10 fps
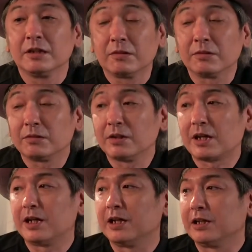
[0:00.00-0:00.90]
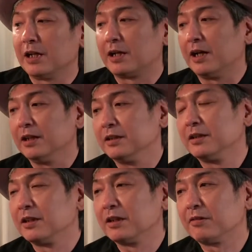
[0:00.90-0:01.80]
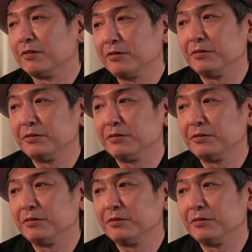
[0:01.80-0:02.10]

本当だからなんかそういう